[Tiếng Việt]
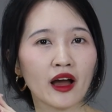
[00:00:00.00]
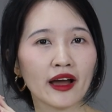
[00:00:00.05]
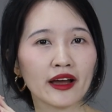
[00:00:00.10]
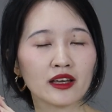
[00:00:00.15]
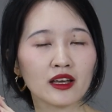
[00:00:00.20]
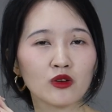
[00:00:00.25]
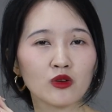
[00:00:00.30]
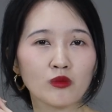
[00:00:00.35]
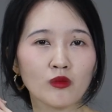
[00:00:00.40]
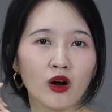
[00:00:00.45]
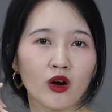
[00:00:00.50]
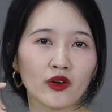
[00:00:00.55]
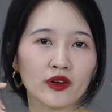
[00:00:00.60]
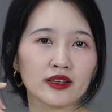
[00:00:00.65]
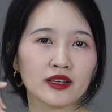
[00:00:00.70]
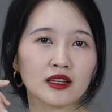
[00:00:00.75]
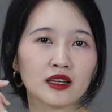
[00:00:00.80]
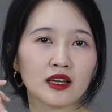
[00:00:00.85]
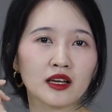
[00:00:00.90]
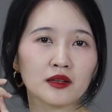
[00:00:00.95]
anh ấy cũng hỏi
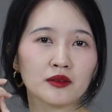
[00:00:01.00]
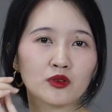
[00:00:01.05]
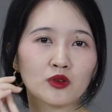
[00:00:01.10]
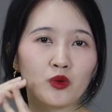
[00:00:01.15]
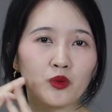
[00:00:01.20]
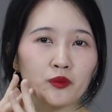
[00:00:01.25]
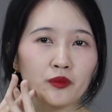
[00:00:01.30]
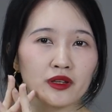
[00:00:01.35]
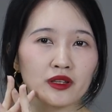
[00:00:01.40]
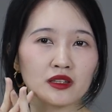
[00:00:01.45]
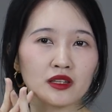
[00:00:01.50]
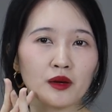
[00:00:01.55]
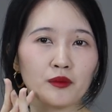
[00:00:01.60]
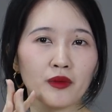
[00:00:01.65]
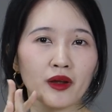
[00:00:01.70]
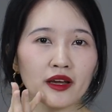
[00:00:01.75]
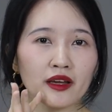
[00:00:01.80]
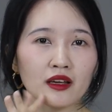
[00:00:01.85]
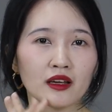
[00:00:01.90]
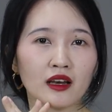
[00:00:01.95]
ý kiến của mình
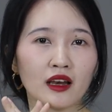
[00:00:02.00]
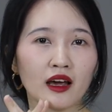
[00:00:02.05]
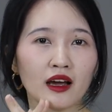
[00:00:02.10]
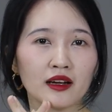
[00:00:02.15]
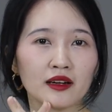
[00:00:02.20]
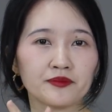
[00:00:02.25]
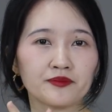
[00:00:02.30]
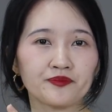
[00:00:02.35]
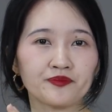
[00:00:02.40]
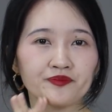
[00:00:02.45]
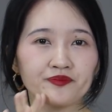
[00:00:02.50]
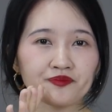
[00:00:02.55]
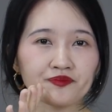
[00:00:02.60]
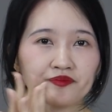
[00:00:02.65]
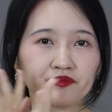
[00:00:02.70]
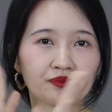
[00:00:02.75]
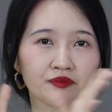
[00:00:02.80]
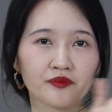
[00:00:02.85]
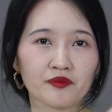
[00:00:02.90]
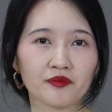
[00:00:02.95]
xem lại là
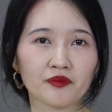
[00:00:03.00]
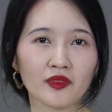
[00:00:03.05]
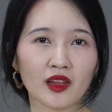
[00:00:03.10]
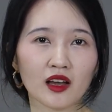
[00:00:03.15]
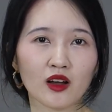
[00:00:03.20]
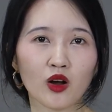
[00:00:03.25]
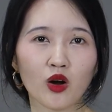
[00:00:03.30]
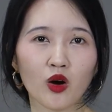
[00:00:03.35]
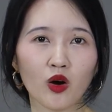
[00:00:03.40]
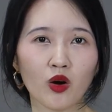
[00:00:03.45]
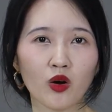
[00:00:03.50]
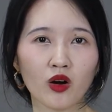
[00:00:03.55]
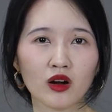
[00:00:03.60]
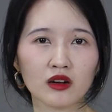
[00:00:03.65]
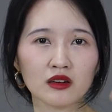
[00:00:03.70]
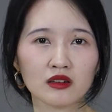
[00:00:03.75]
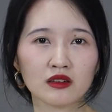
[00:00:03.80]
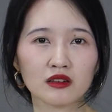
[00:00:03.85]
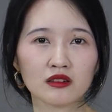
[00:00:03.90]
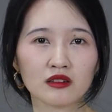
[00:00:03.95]
có